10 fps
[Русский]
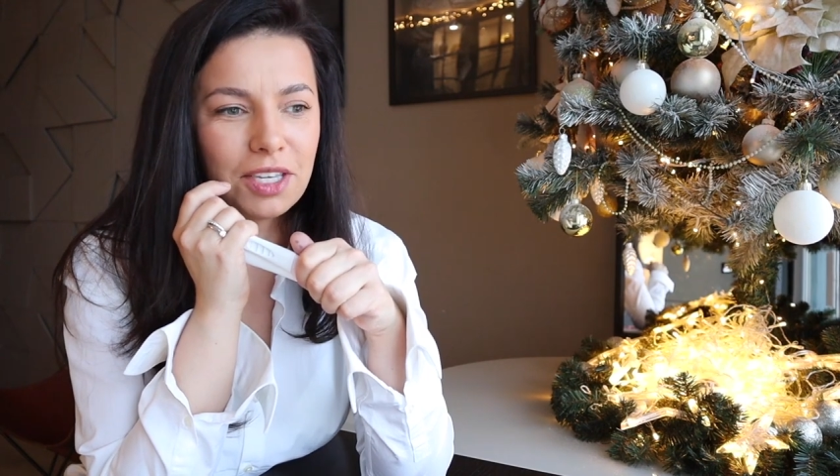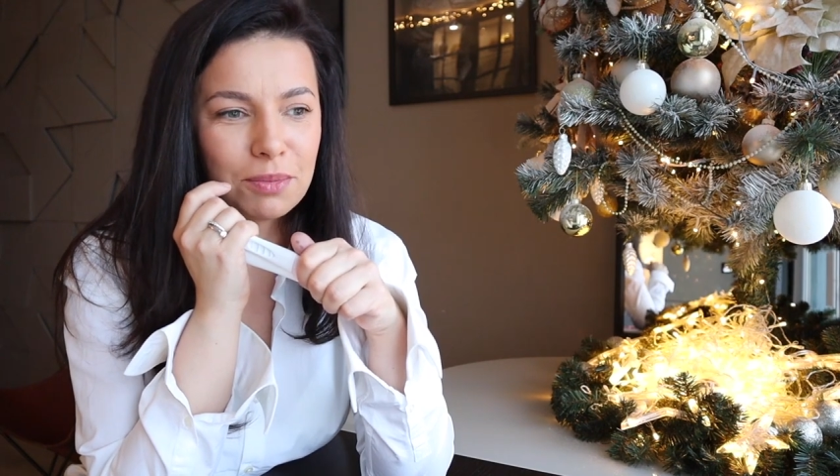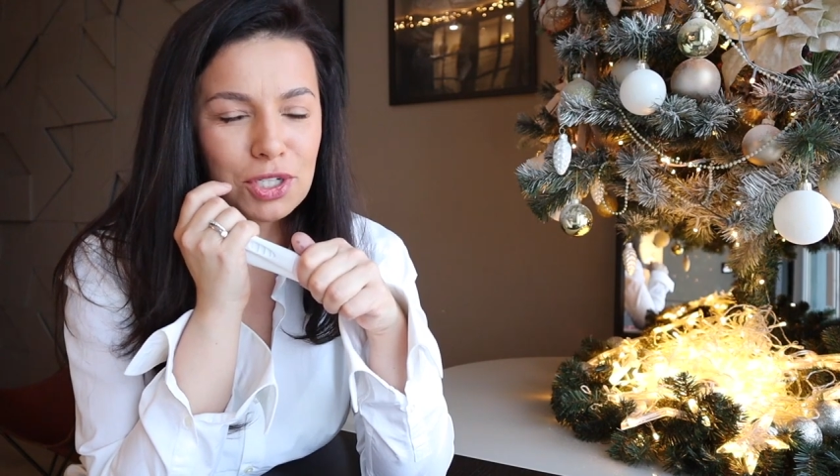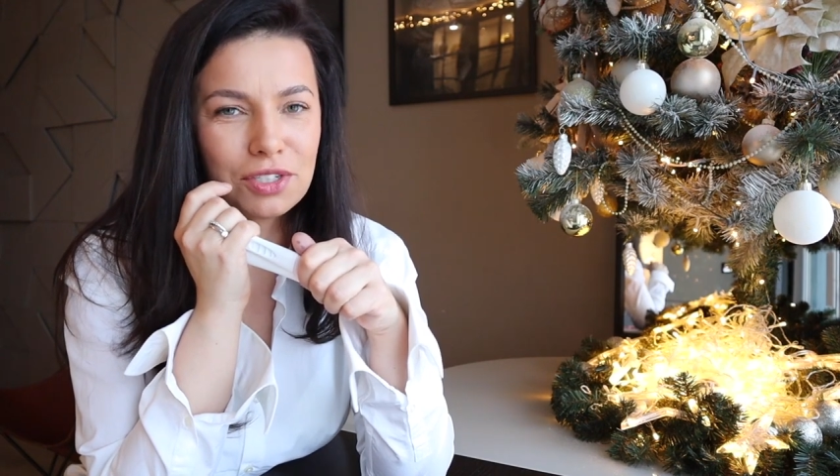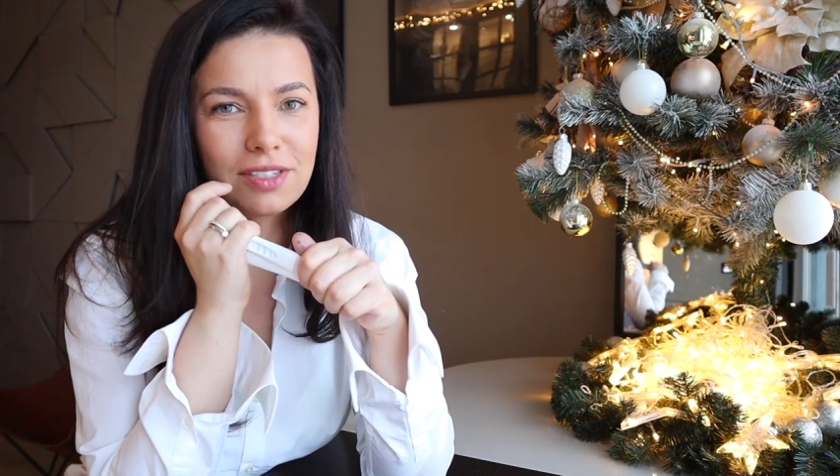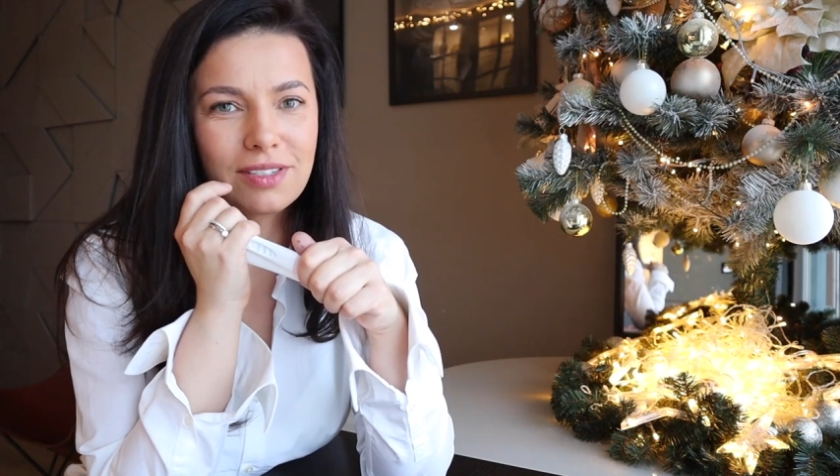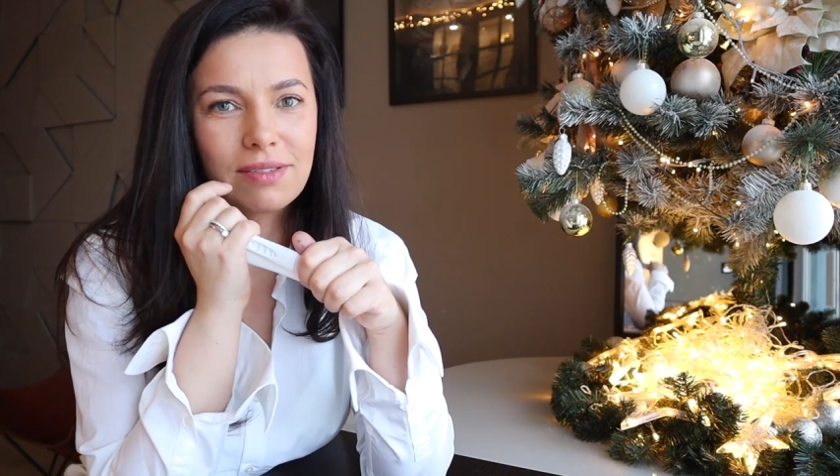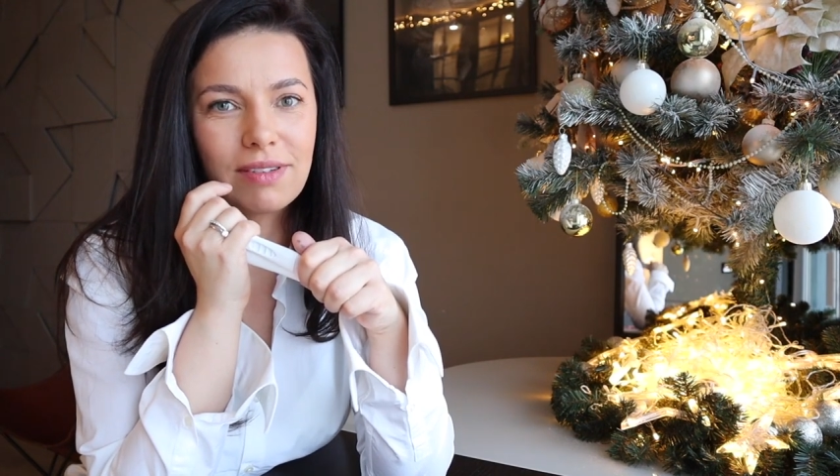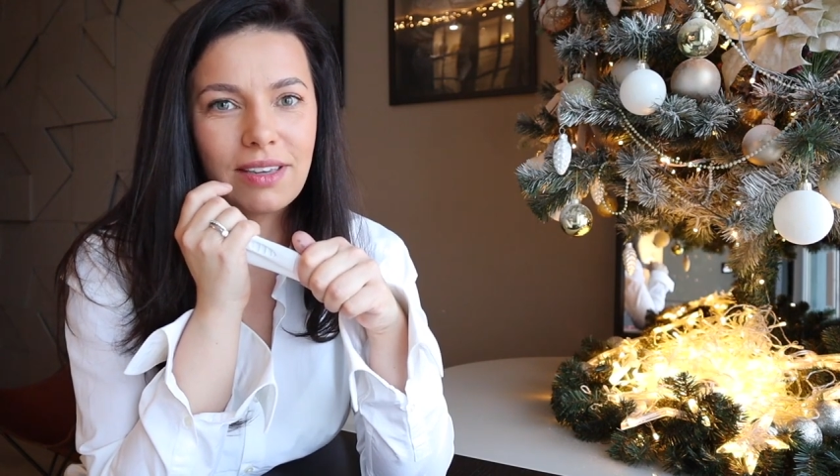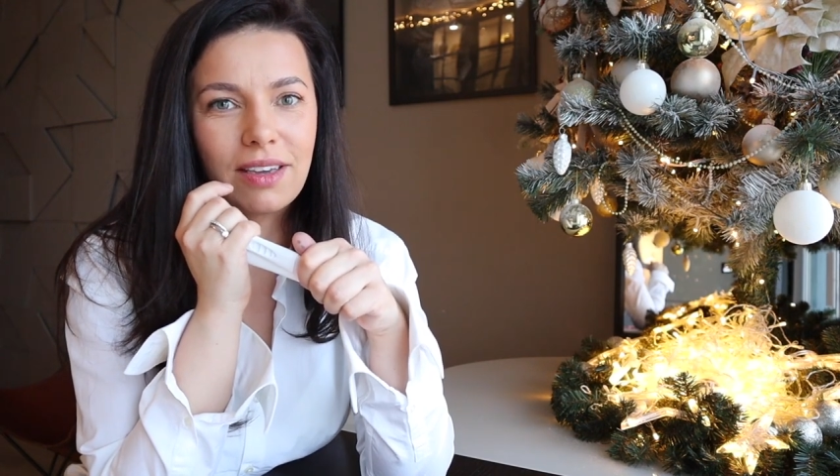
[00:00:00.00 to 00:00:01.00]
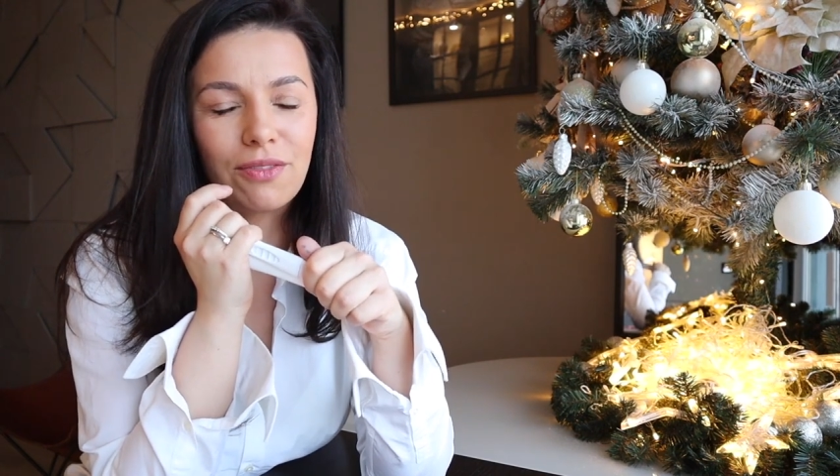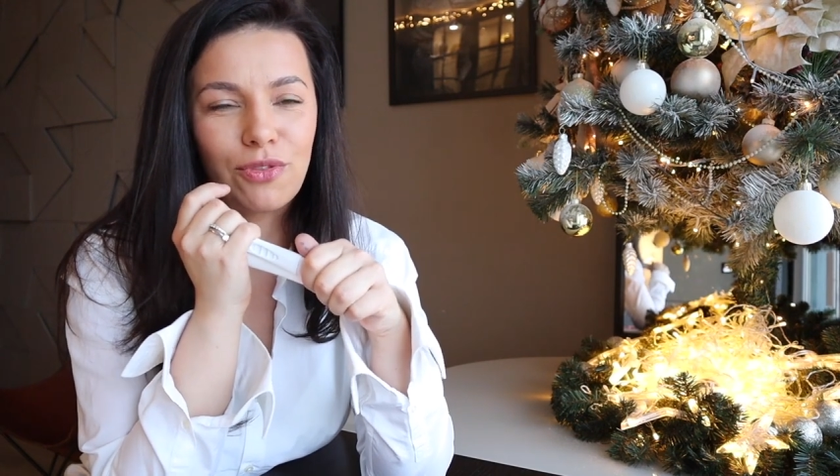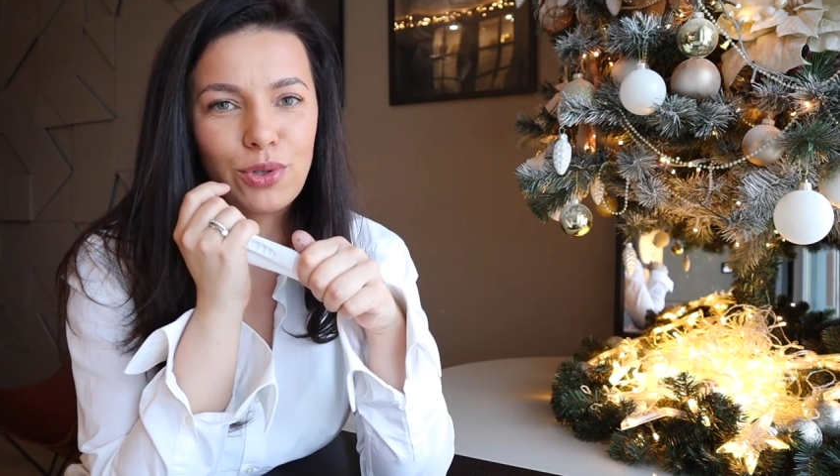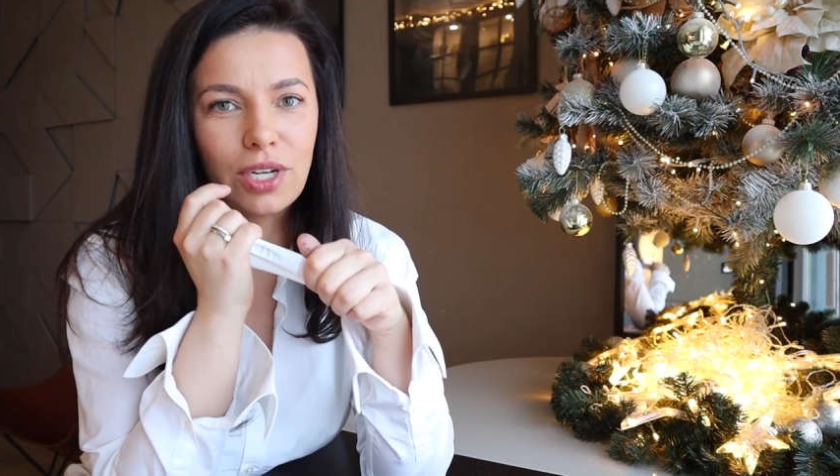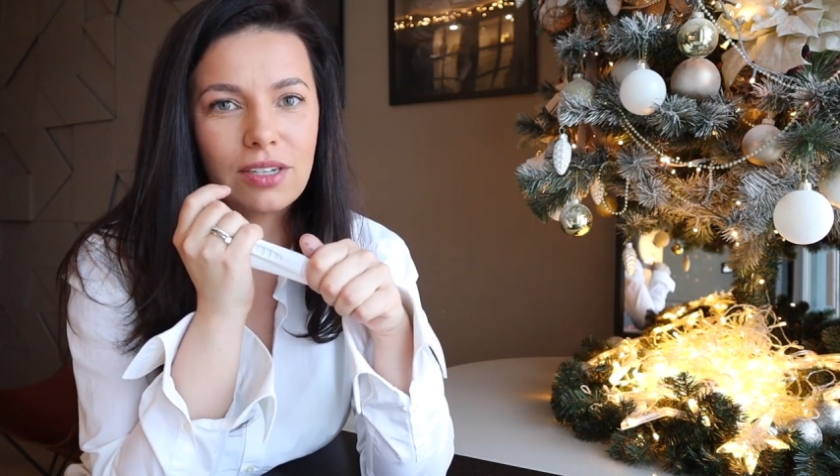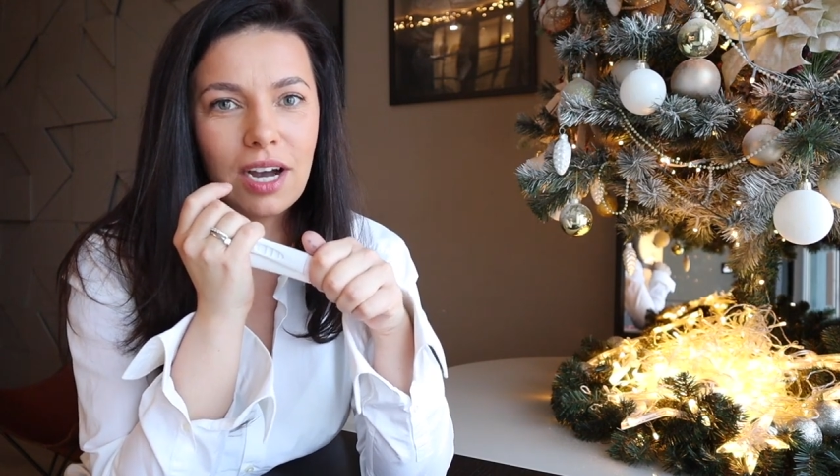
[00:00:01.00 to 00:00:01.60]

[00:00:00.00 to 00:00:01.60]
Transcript: немощности своей включать